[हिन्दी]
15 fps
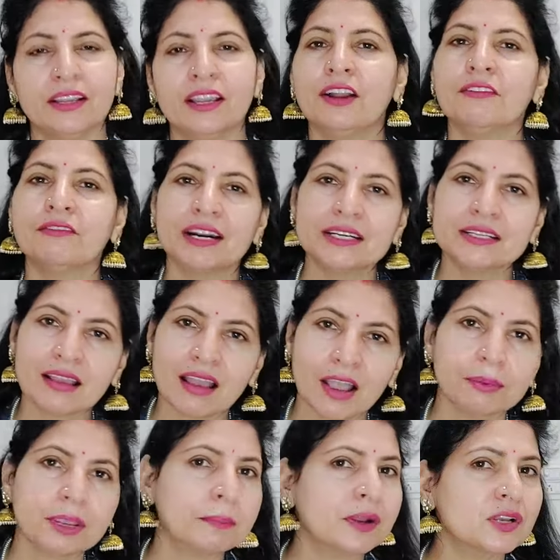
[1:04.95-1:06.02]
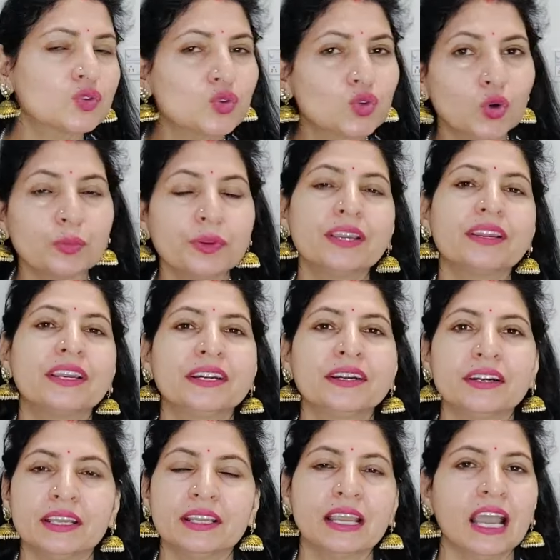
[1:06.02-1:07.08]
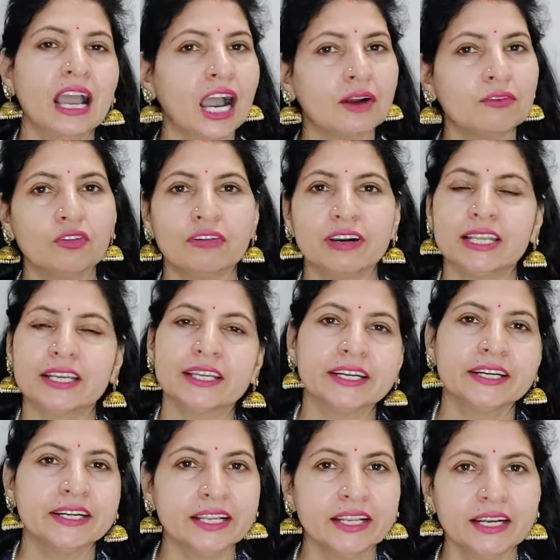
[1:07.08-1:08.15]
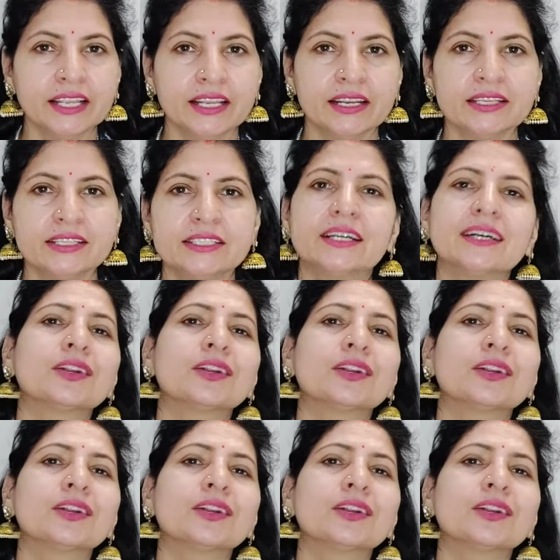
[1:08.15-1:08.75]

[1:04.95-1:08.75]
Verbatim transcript: फ्रेंड्स आपके पास जो भी ग्रीन टी है आप वो वाली ग्रीन टी ले लीजिए अगर